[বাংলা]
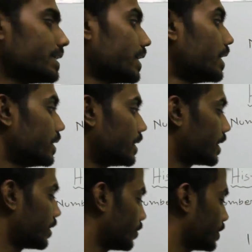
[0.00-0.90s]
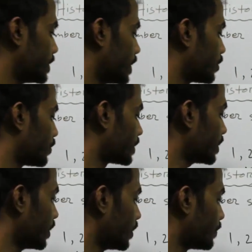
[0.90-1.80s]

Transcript: পাশে দেখা গেল কি যে এরকম একটা